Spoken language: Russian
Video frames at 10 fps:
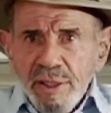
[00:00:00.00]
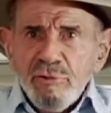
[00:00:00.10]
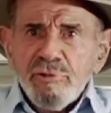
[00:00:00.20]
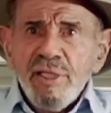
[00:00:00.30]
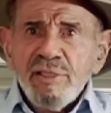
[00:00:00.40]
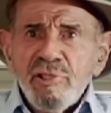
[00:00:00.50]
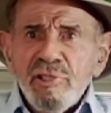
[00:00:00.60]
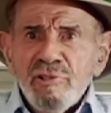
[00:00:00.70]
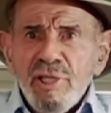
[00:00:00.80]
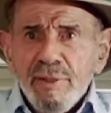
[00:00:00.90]
Тогда вы
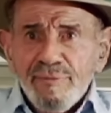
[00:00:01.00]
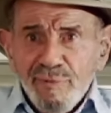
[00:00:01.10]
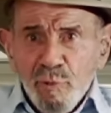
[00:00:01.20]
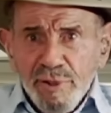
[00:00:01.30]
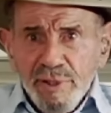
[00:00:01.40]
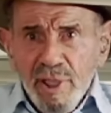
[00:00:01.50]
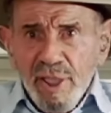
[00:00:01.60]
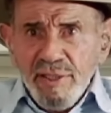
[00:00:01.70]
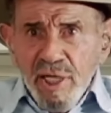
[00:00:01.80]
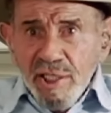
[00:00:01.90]
изменяете
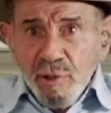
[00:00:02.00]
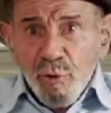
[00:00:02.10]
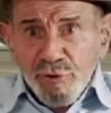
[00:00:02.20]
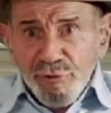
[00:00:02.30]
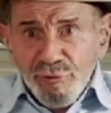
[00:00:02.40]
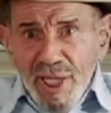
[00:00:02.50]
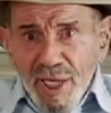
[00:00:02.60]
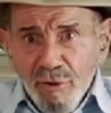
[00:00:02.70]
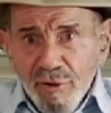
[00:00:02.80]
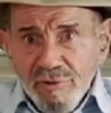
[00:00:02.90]
поощрение. Например, ночная
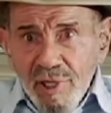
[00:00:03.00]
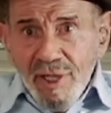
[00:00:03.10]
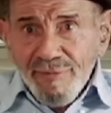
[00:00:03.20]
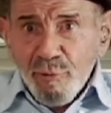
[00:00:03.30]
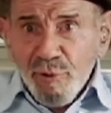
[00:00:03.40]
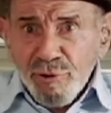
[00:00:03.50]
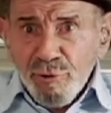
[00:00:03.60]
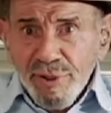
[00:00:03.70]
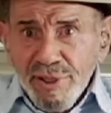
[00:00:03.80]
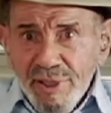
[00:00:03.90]
смена будет длиться всего 3
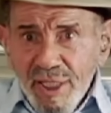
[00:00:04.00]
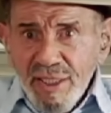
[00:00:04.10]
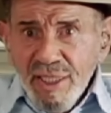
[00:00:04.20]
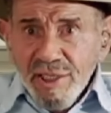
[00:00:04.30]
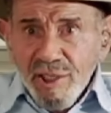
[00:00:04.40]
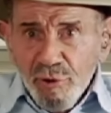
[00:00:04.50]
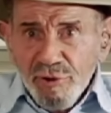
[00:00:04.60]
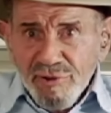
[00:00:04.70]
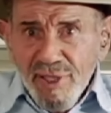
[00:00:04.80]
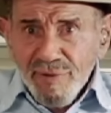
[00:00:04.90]
часа, а дневная —
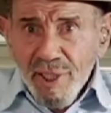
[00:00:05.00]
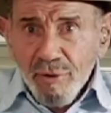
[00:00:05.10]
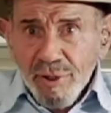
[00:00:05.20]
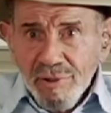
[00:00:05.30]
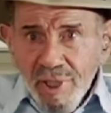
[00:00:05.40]
7 часов.